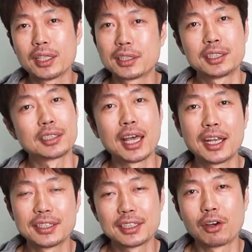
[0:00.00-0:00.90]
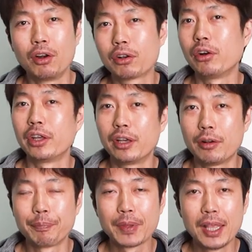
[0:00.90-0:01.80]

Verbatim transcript: 하나씩 하나씩 걸 거예요.